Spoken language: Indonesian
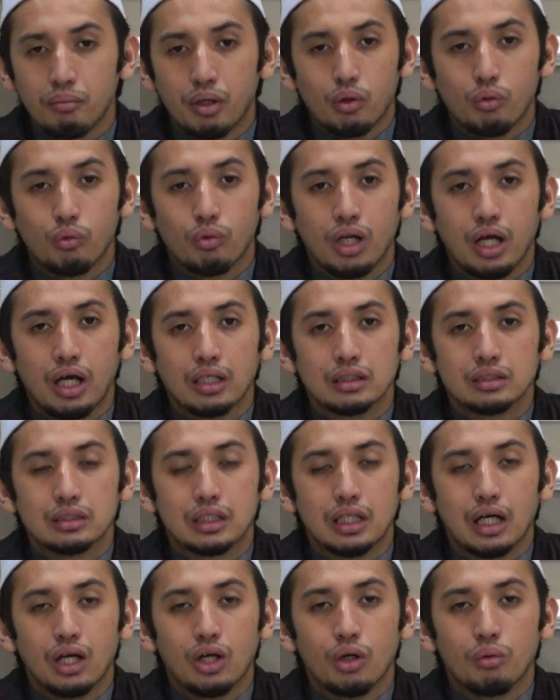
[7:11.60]
berkurang
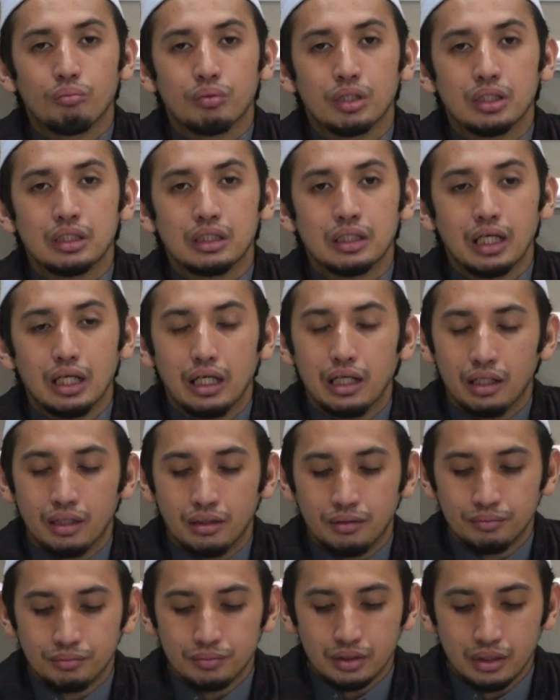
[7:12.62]
jikalau meninggal
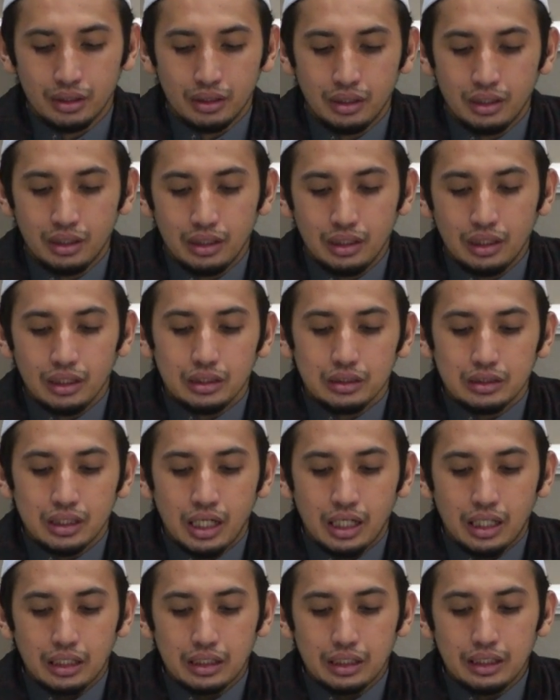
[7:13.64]

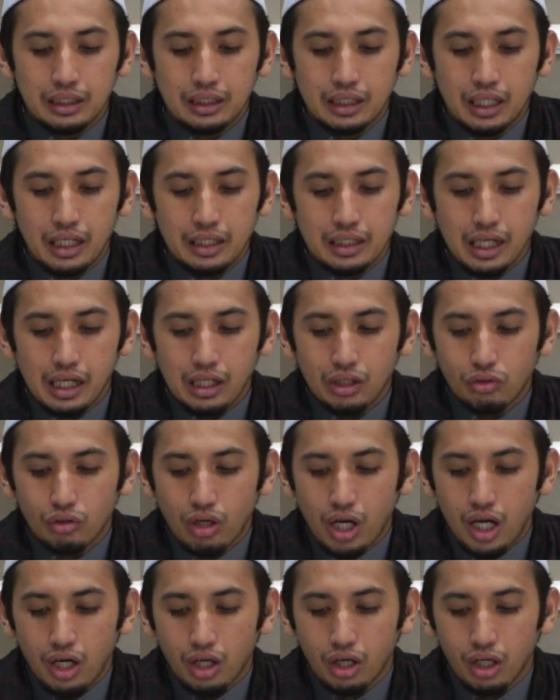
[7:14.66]
yang ketiga yaitu
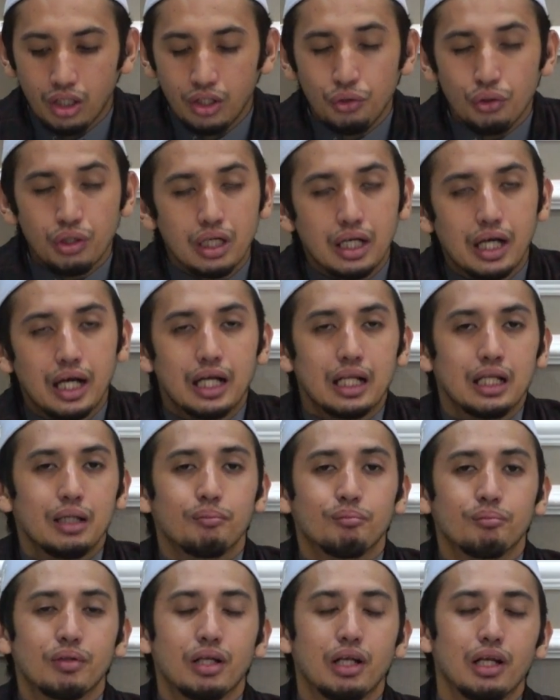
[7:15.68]
Al-Ghaniul
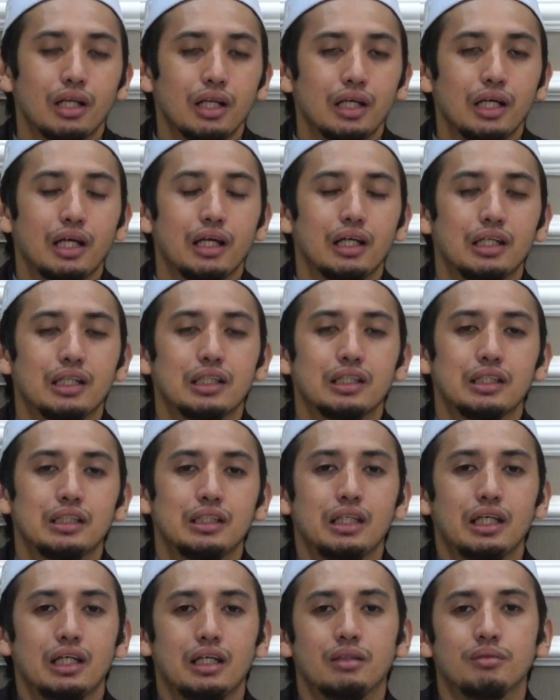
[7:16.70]
Karim nah ini
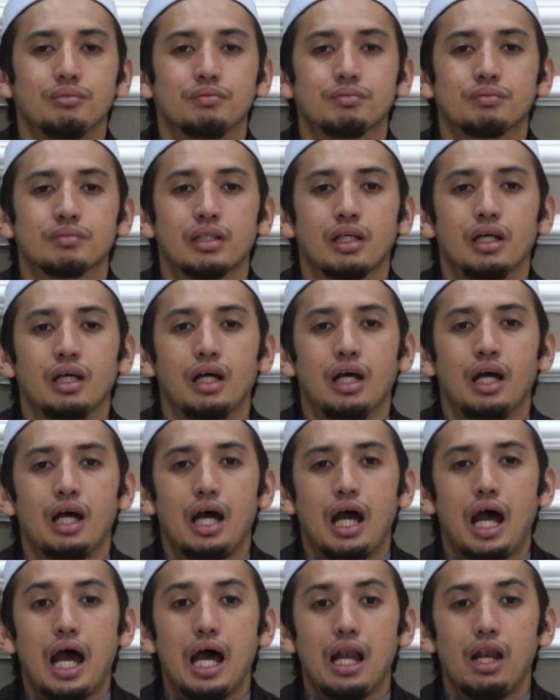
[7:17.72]
dia
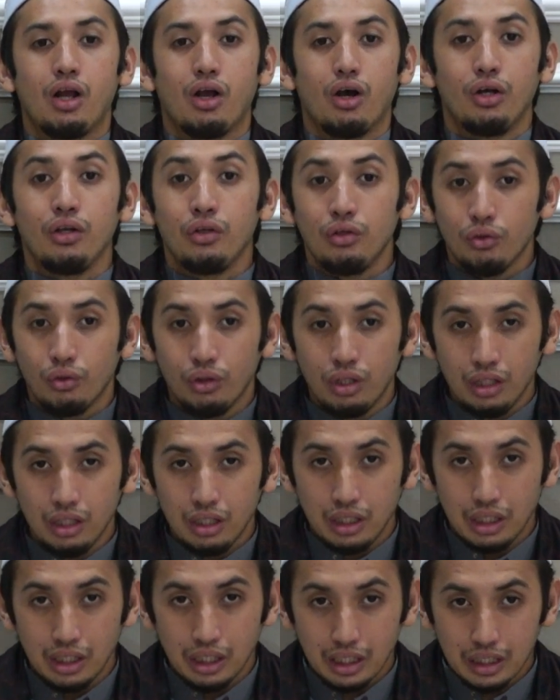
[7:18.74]
Al-Ghaniul
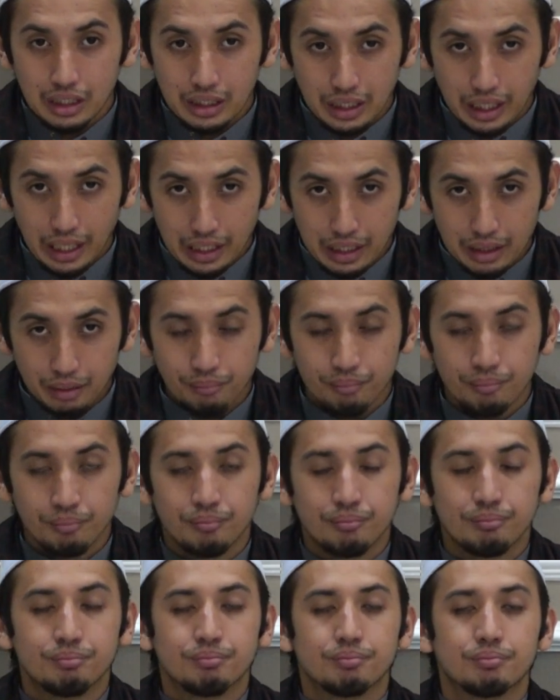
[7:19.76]

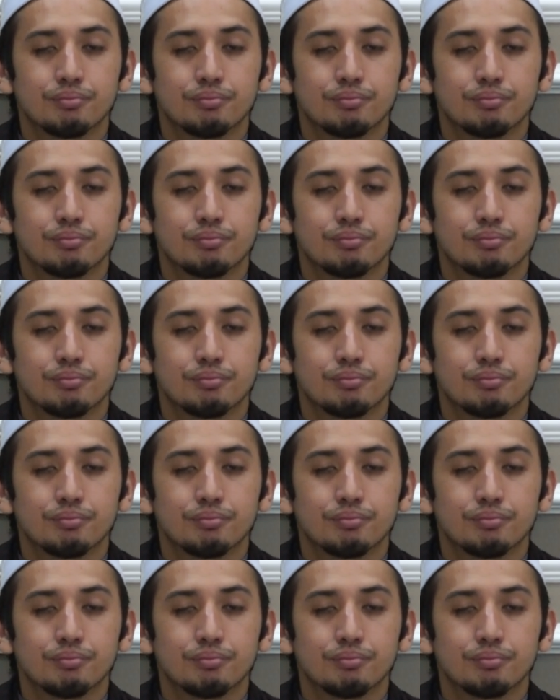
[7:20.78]
Karim